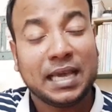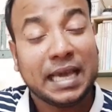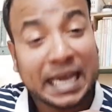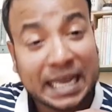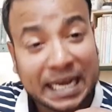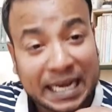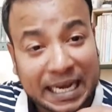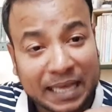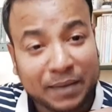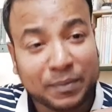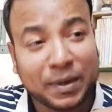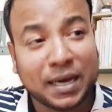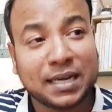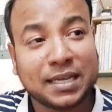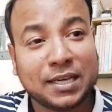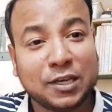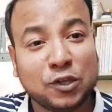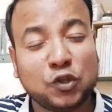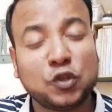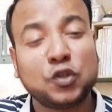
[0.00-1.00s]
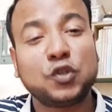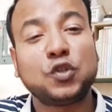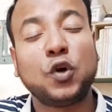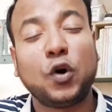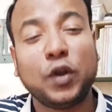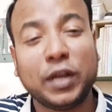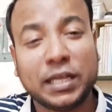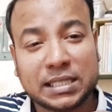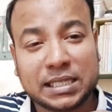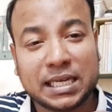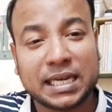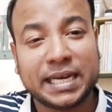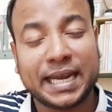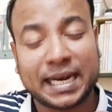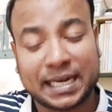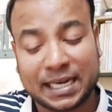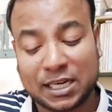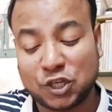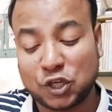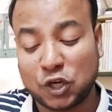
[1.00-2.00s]
এই লিমান কিন্তু দনেস্কেরই
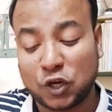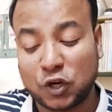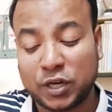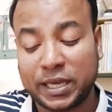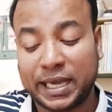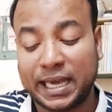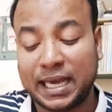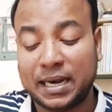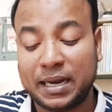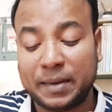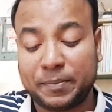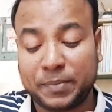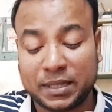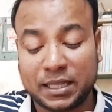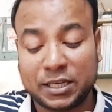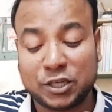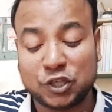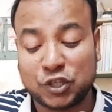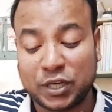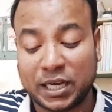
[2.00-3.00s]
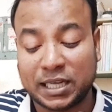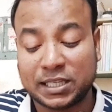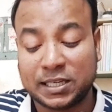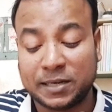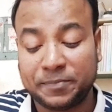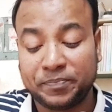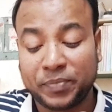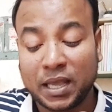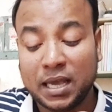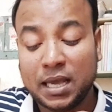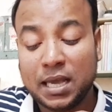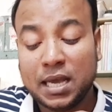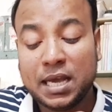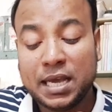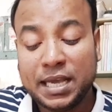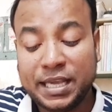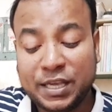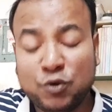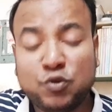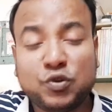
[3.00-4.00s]
একটা শহর খেয়াল আপনাদের নিশ্চয় আছে
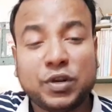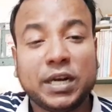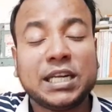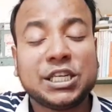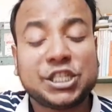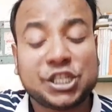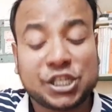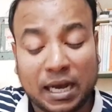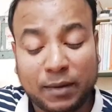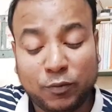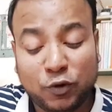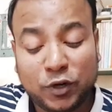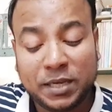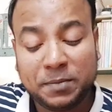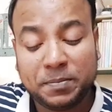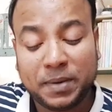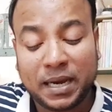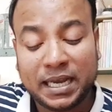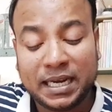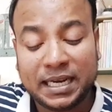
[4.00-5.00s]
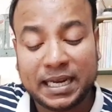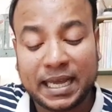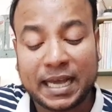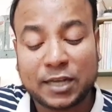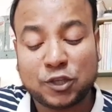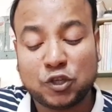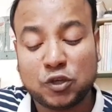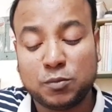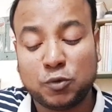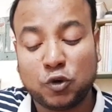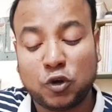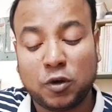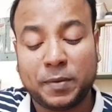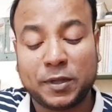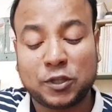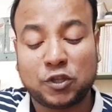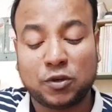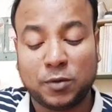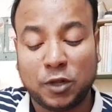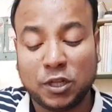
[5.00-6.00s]
ইউক্রেনের সামরিক বাহিনীর একজন
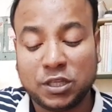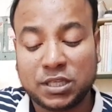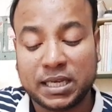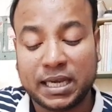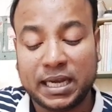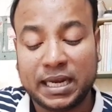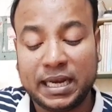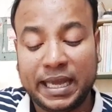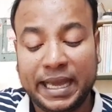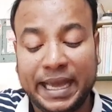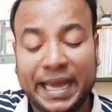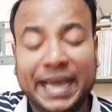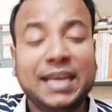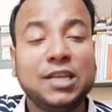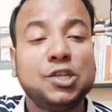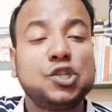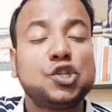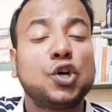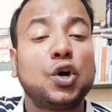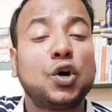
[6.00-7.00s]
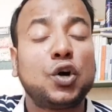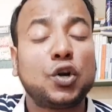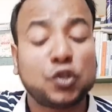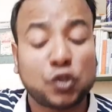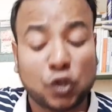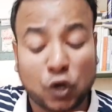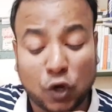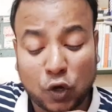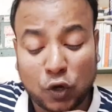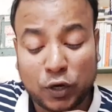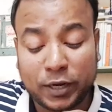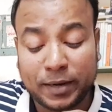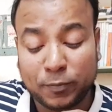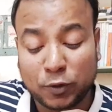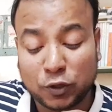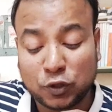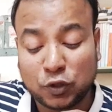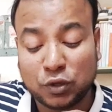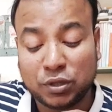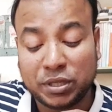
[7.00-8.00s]
মুখপাত্র বলছেন এই শহর দখলের
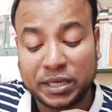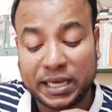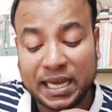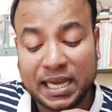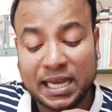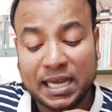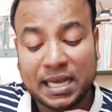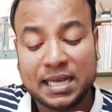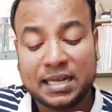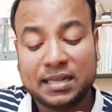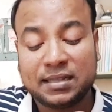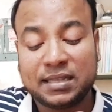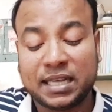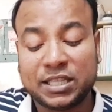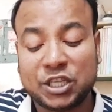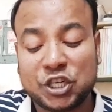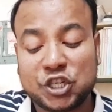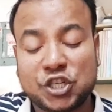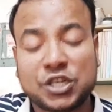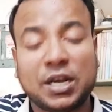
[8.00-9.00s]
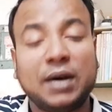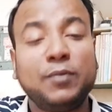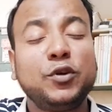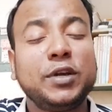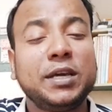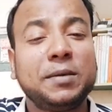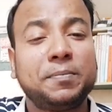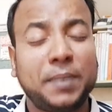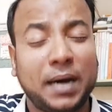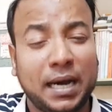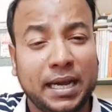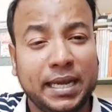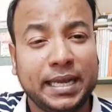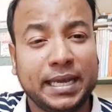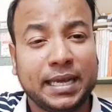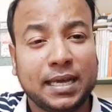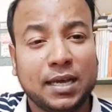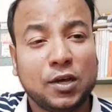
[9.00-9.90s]
মধ্য দিয়ে তাদের সামরিক বাহিনী